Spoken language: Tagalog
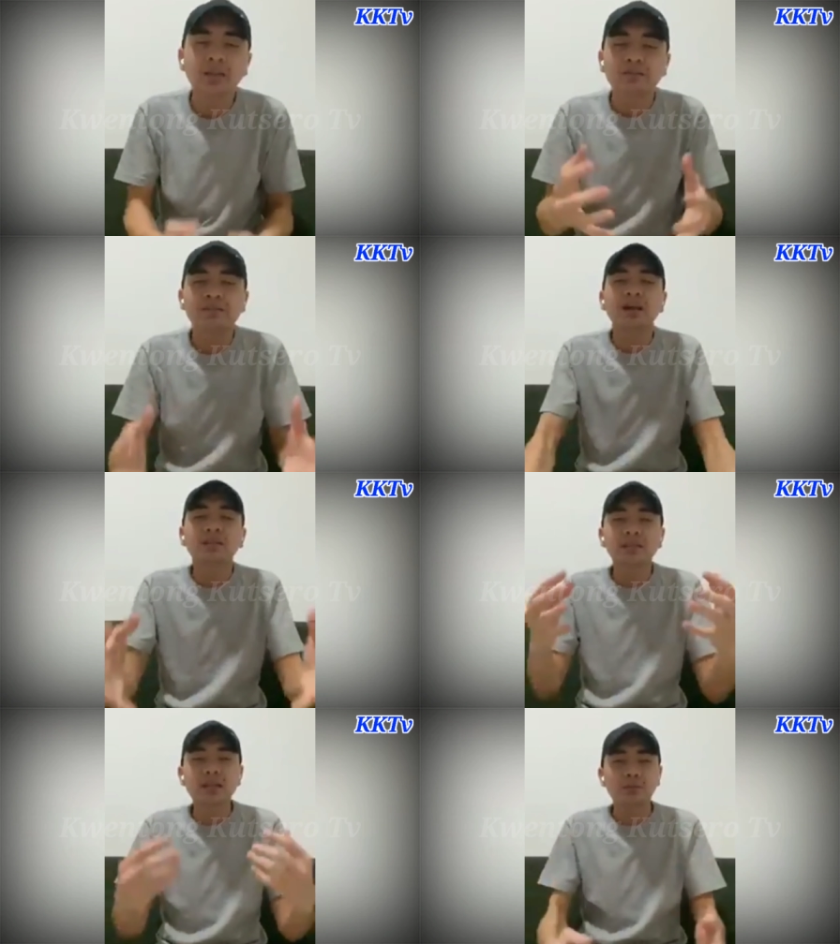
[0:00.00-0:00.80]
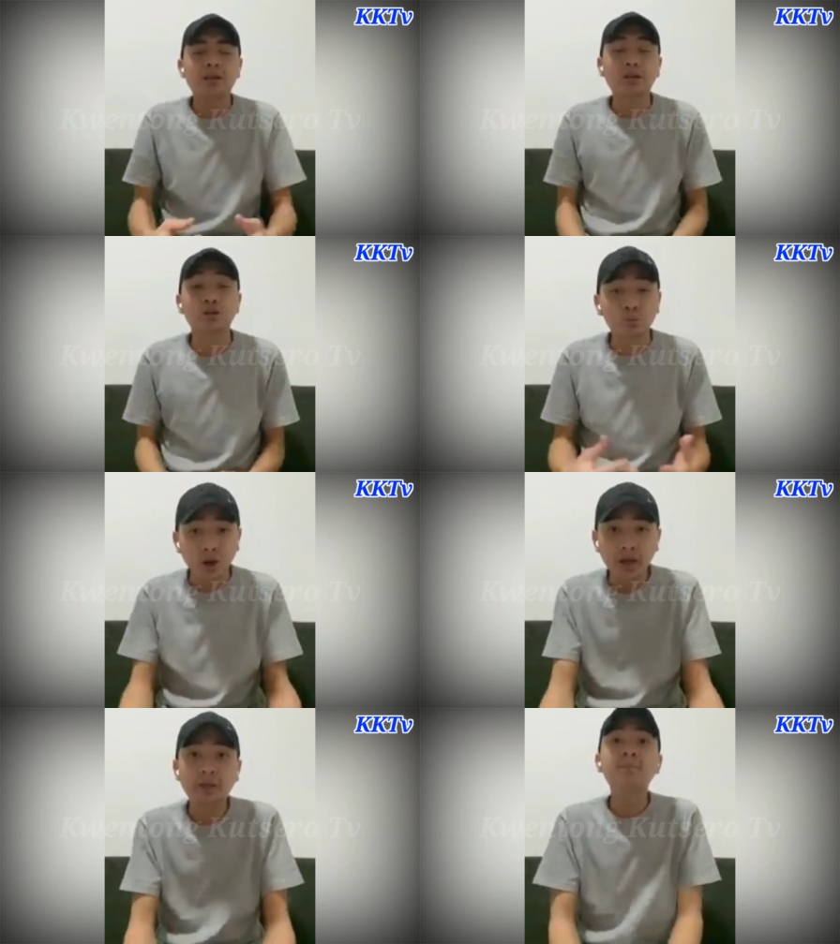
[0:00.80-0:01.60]
na Francis Leo Marcos.
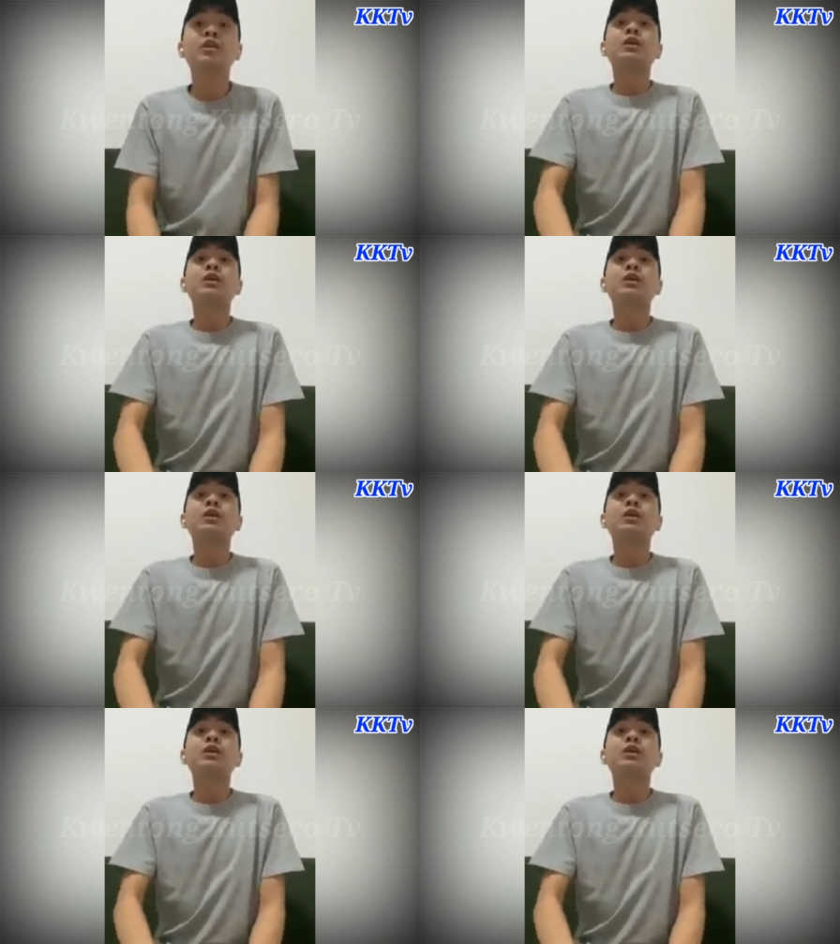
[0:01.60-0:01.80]
Why?